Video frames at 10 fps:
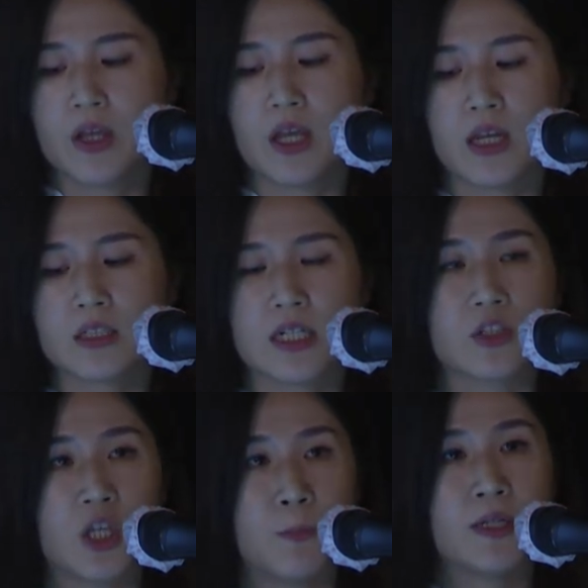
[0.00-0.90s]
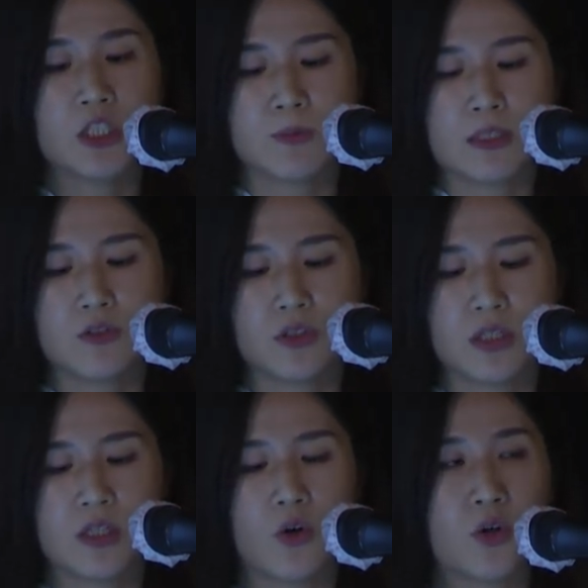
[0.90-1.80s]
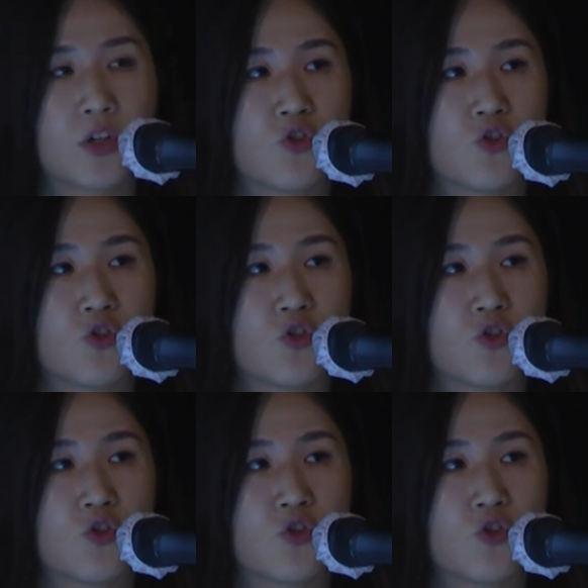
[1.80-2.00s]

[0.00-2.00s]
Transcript: 이를 잘 뒷받침할 수 있는 어린